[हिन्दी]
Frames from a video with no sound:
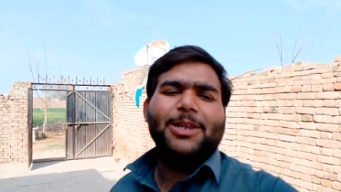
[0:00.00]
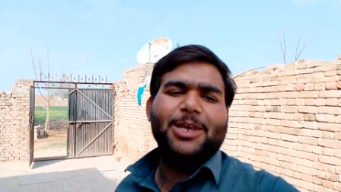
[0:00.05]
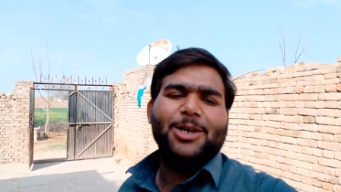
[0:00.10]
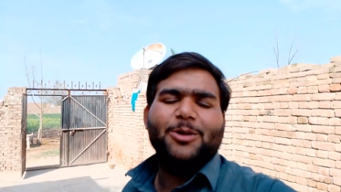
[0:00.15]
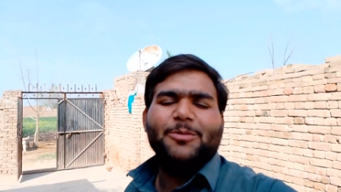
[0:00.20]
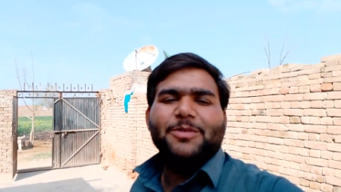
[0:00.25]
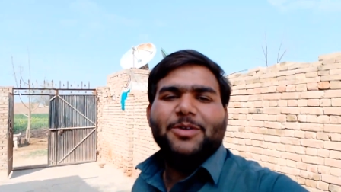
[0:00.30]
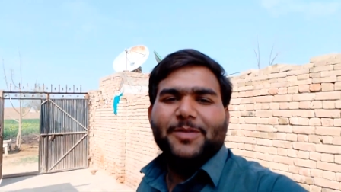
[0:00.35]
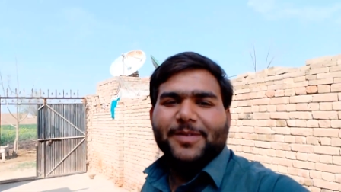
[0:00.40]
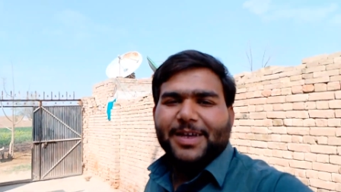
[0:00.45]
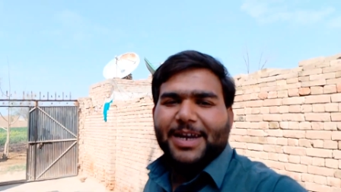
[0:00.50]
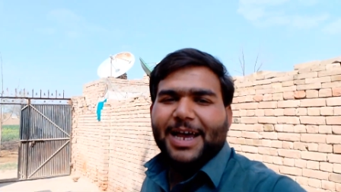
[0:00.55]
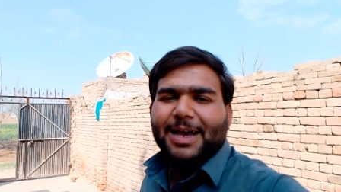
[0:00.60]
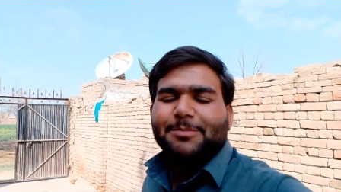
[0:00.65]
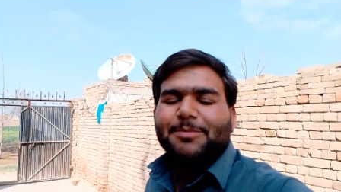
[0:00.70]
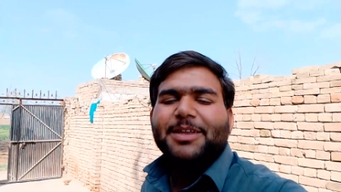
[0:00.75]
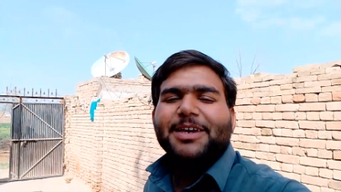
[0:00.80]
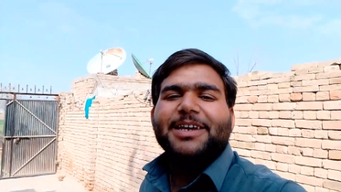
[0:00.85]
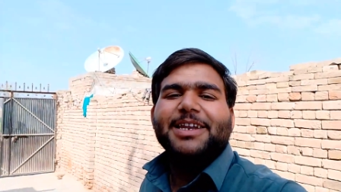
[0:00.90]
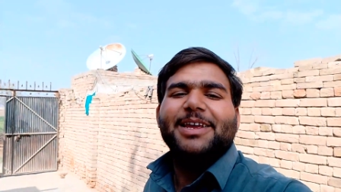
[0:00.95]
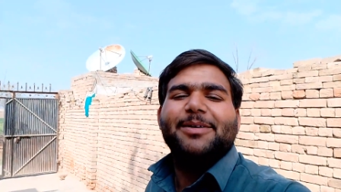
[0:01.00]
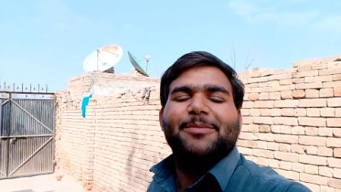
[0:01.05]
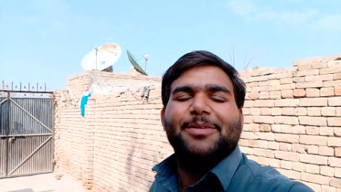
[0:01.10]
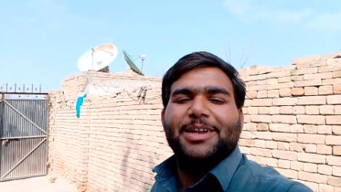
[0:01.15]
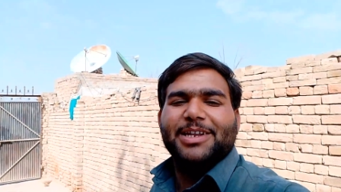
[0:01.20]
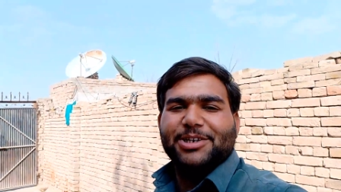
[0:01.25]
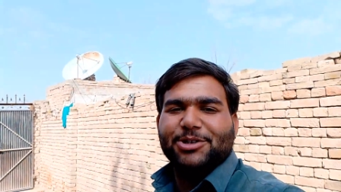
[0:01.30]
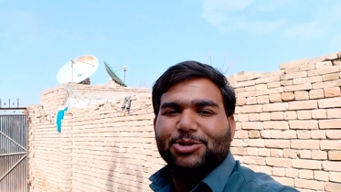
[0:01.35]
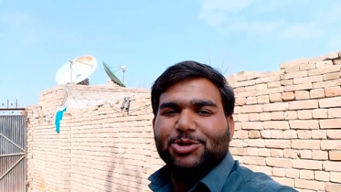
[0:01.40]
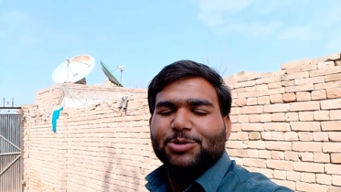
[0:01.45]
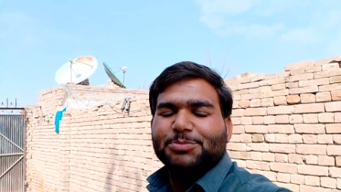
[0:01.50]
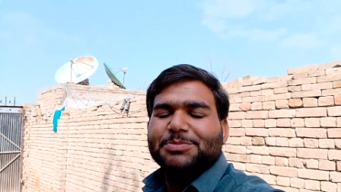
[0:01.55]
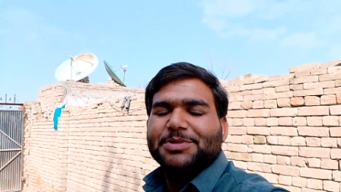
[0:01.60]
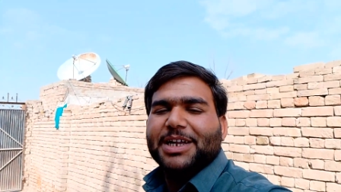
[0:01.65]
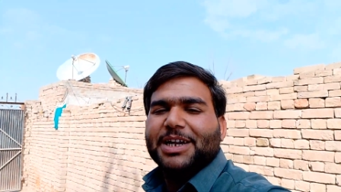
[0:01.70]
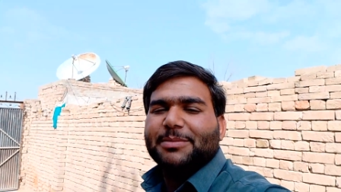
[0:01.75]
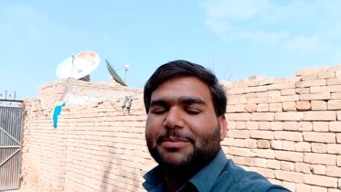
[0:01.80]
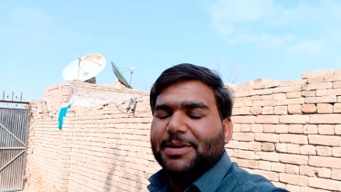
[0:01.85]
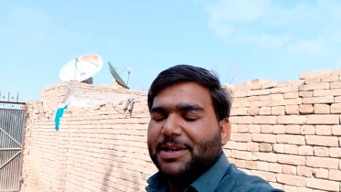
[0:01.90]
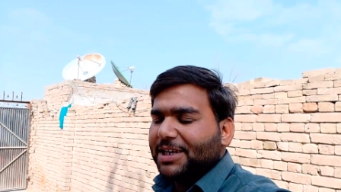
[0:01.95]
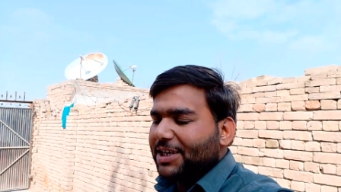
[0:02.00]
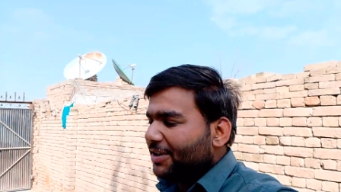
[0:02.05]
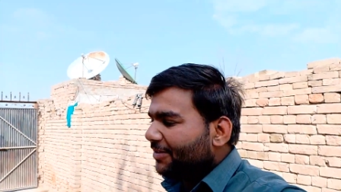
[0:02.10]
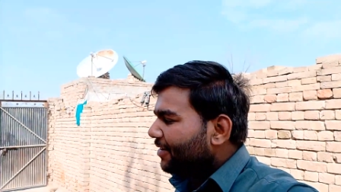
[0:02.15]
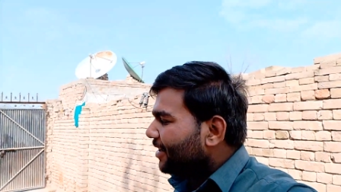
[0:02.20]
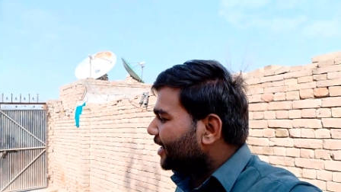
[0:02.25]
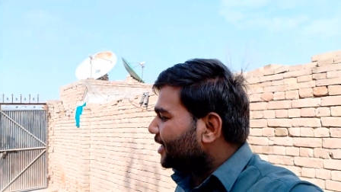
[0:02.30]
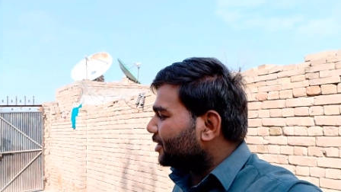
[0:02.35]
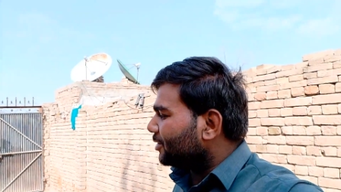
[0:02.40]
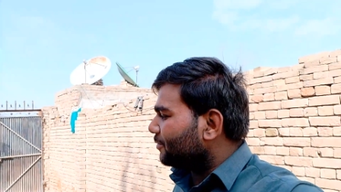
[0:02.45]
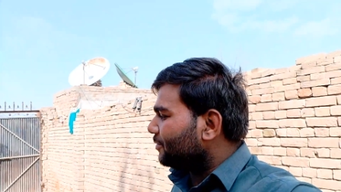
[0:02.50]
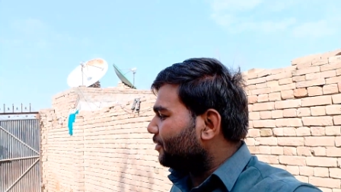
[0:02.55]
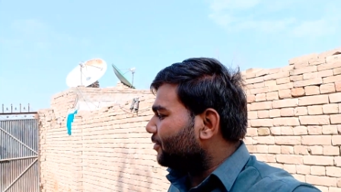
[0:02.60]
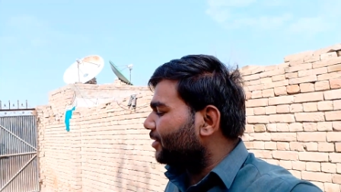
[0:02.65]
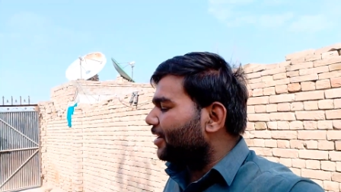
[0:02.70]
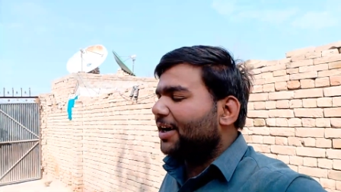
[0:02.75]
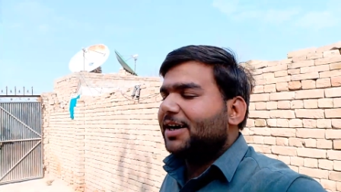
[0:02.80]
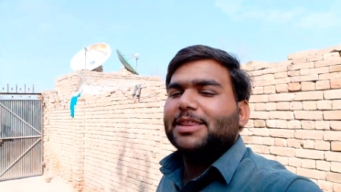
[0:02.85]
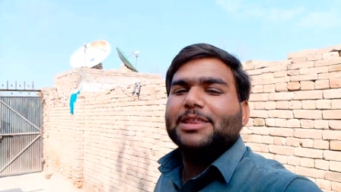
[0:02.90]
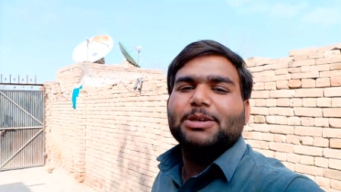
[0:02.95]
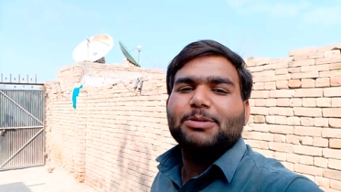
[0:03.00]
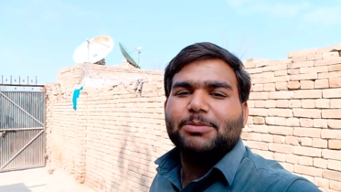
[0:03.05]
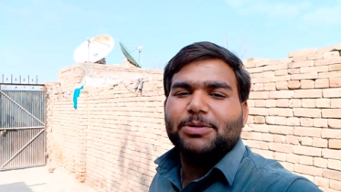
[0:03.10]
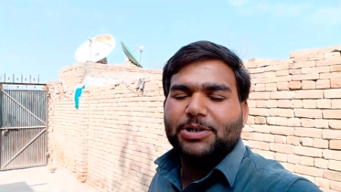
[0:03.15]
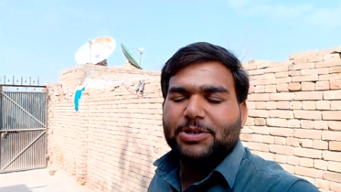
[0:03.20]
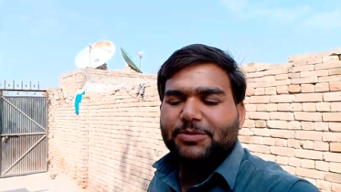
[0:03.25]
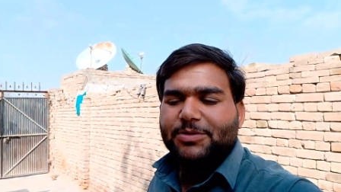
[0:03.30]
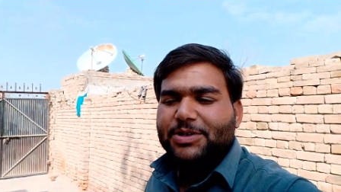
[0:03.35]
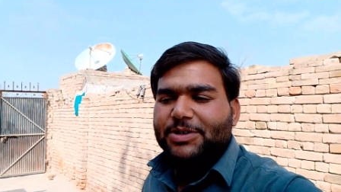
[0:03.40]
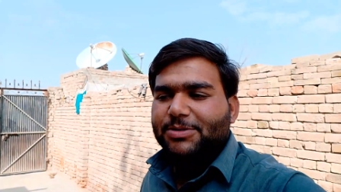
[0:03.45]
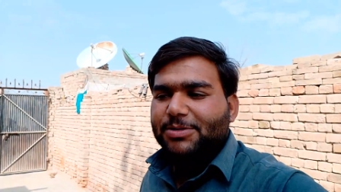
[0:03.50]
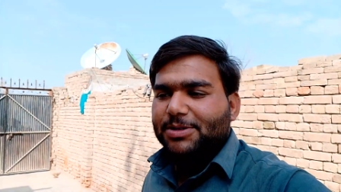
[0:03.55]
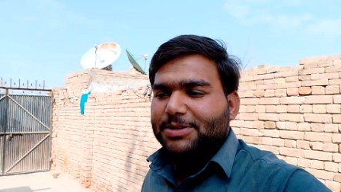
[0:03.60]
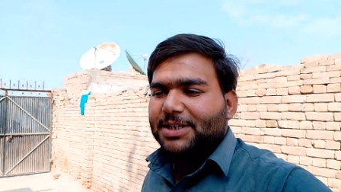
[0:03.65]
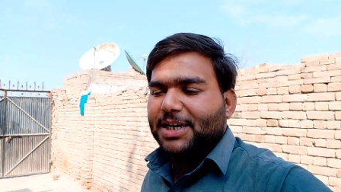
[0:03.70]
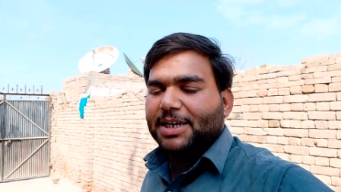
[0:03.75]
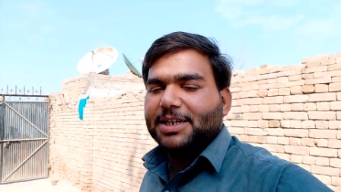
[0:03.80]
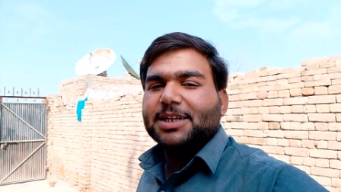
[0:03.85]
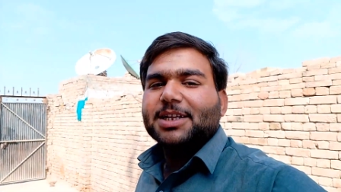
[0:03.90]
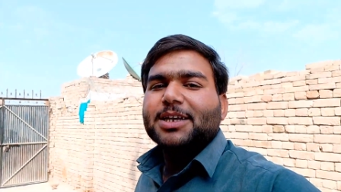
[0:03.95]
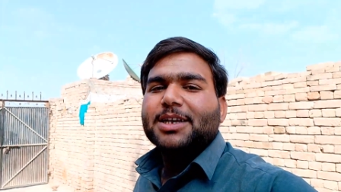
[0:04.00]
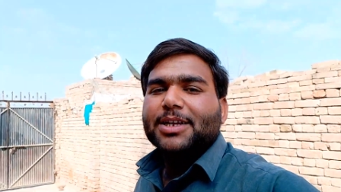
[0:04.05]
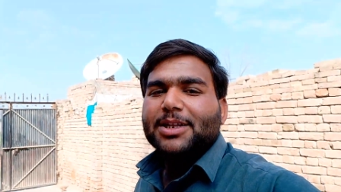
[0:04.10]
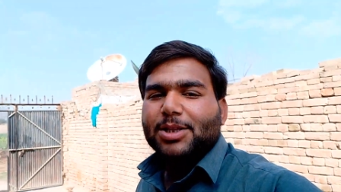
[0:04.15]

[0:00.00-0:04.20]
वालेकुम व्यूवर आप देख रहे हैं मेरा यूट्यूब चैनल मक्की वाला तो व्यूवर हाजिर है न्यू वीडियो के साथ